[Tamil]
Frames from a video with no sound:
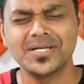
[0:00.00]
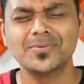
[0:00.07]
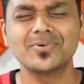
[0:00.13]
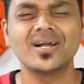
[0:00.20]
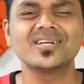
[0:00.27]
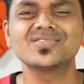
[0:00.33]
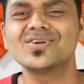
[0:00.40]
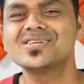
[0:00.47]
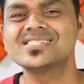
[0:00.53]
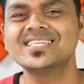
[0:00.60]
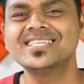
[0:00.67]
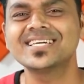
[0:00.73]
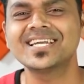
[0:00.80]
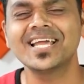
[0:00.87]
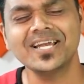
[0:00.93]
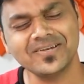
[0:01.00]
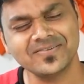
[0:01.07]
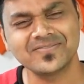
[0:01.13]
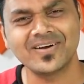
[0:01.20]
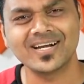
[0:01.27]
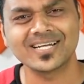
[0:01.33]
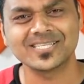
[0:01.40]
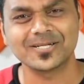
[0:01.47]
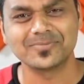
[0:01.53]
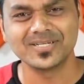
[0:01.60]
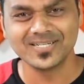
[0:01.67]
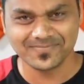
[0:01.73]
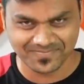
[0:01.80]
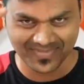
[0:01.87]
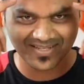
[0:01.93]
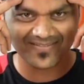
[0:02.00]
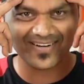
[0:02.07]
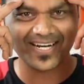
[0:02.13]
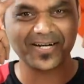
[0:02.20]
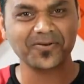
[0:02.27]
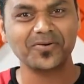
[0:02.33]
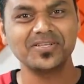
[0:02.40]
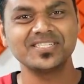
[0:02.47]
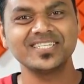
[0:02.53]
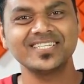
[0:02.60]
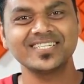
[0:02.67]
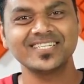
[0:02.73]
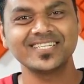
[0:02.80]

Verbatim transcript: மீண்டும் உங்களை அடுத்த சந்திக்கிறேன் வாழ்க்கை தமிழ் வாழ்க்கை டெக்னாலஜி